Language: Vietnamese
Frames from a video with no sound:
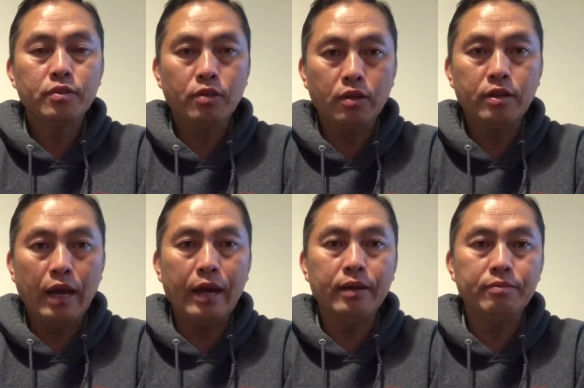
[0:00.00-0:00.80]
cho
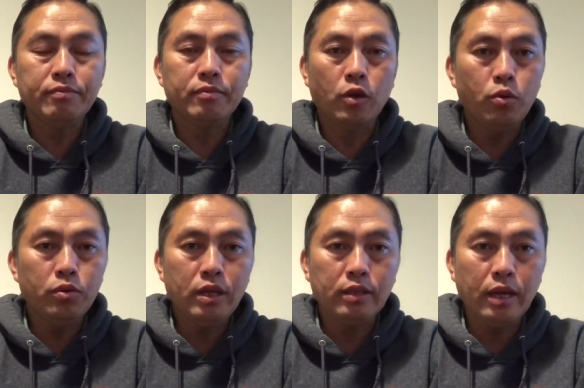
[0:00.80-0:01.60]
chạy lúc
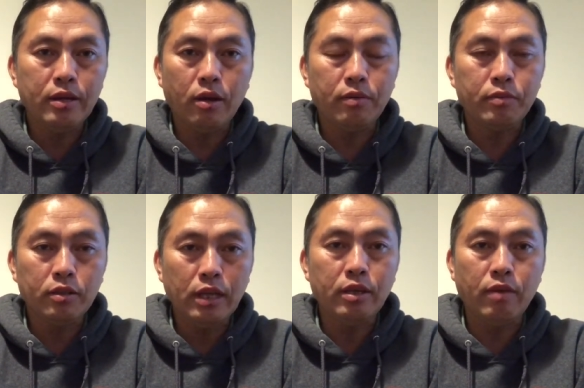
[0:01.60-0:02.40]
biệt tê nó nhá
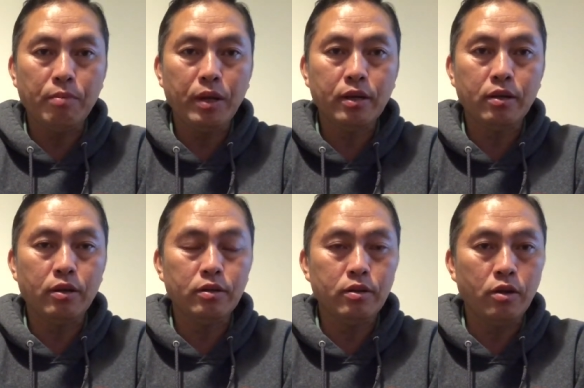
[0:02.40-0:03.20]
tê chơi bám mình
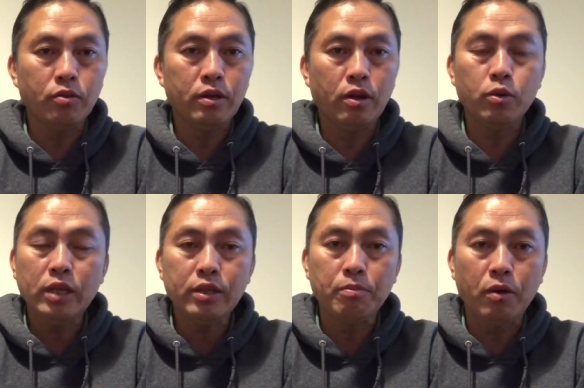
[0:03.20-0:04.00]
là lòng đi nó lúc
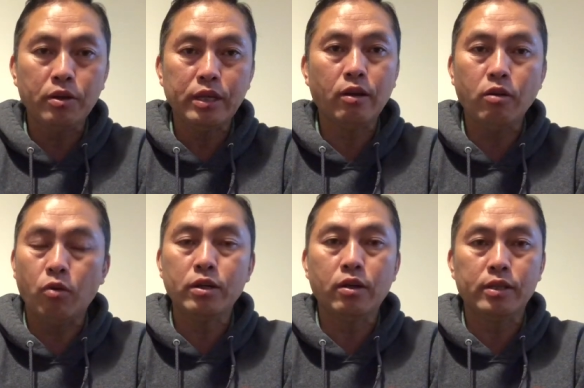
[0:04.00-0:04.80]
tê chơi lo nhỉ nó
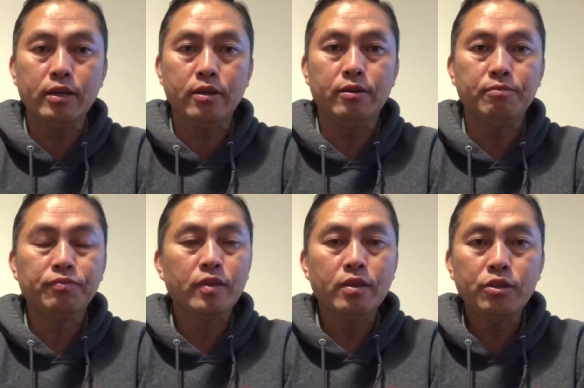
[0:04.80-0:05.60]
lòng đi nó thế nè
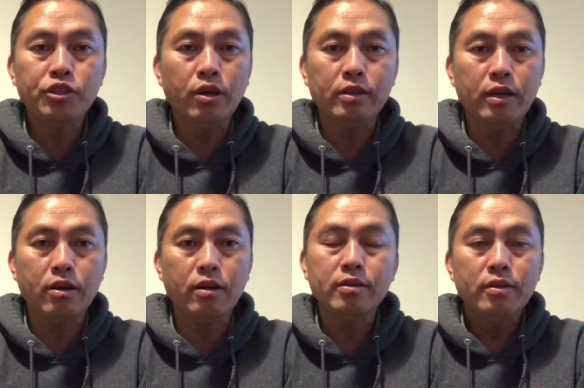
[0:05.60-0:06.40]
nên chỉ do thì
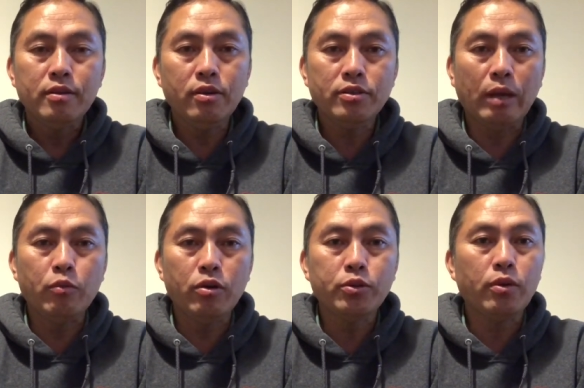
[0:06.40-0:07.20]
có ở sáng
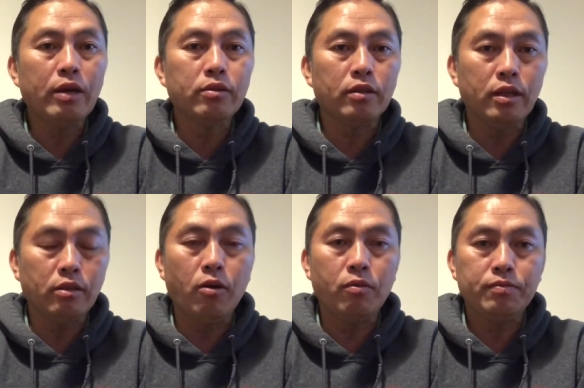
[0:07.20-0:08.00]
mỗi lúc trong cái đó tê
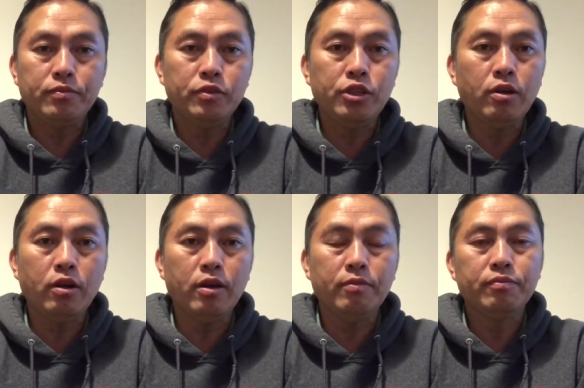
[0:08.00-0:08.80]
to chỉ do
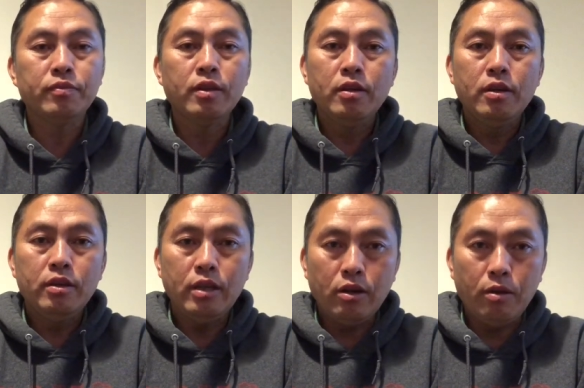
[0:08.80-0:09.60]
nè
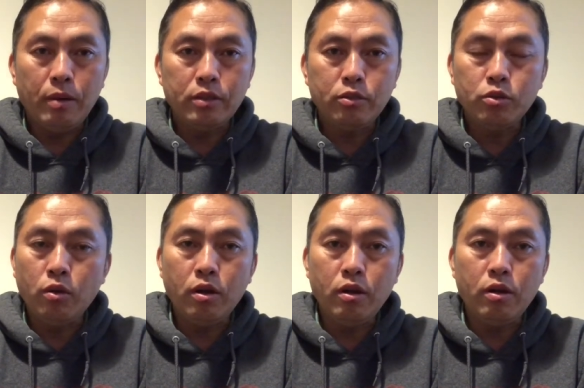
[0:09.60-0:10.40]
nhỉ nó mà cho
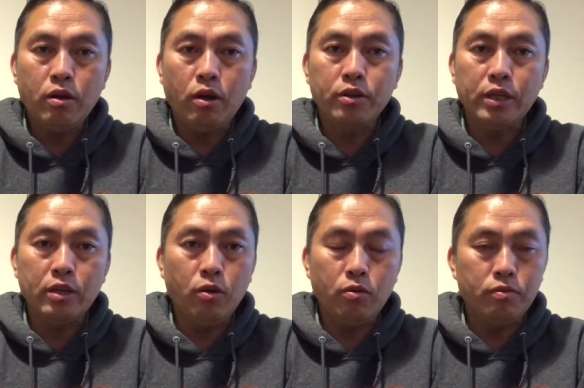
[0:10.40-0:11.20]
cho khó chơi
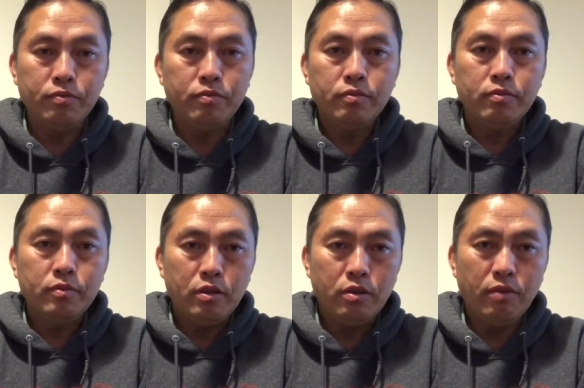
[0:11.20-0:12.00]
cổ
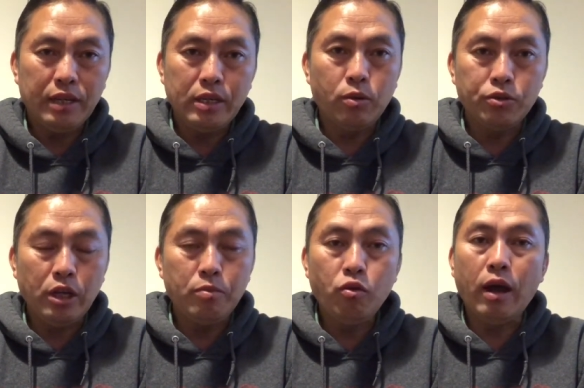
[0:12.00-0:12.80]
và chơi cổ
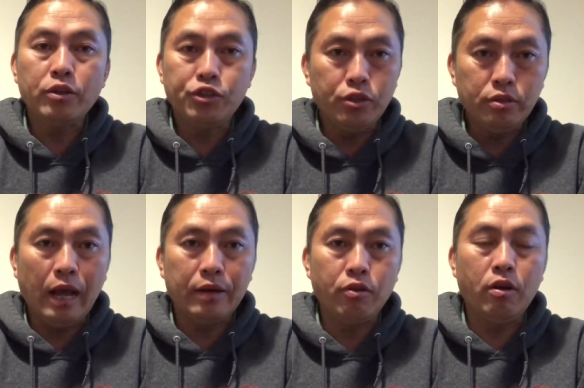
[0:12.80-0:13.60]
chế mua chứ
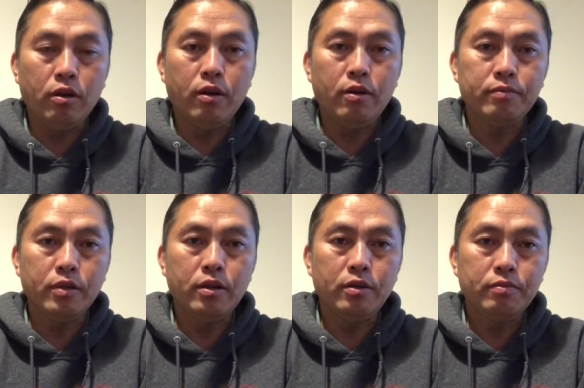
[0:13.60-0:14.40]
tàn cho rồi
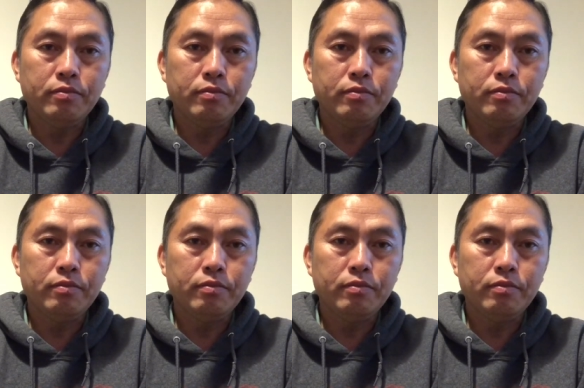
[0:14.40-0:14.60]
nè